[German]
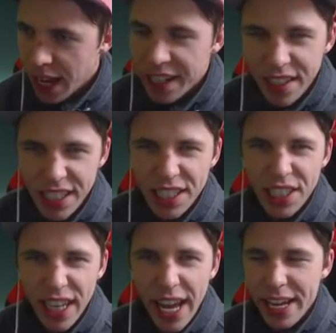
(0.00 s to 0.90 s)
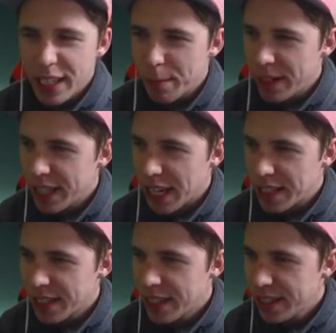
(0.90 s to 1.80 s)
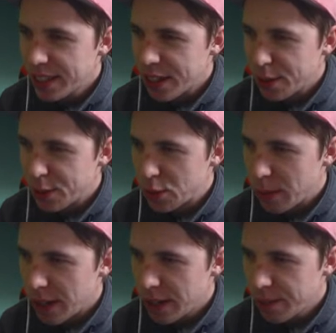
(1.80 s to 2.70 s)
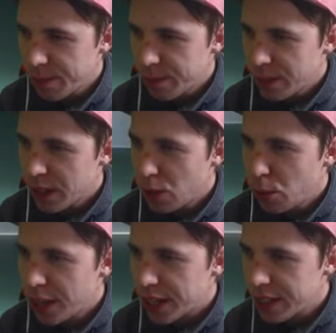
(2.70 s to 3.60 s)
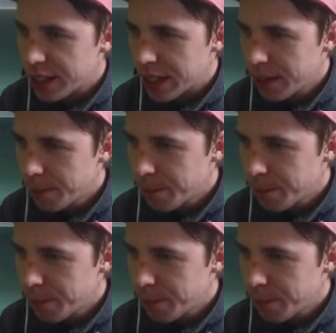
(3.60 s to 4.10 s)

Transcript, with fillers: es ist richtig geil, jetzt mal die ganzen Kisten aufzumachen. Oh, legendär.